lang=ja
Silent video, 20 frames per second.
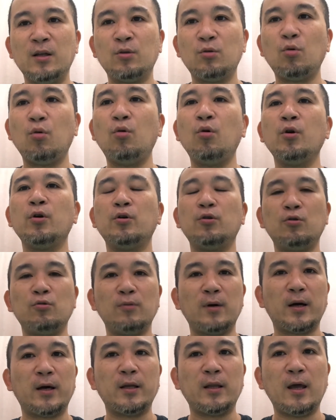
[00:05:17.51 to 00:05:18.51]
という
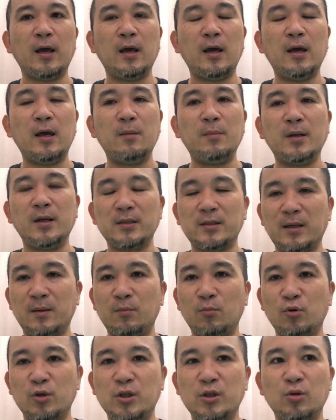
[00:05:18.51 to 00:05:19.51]
わけで、えー、皆さん
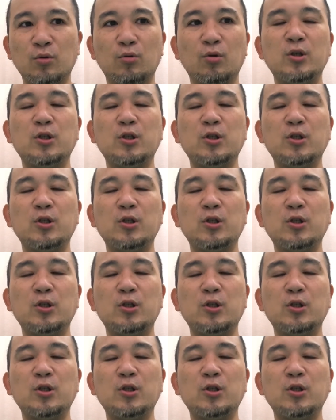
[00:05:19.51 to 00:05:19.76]
もしちょっと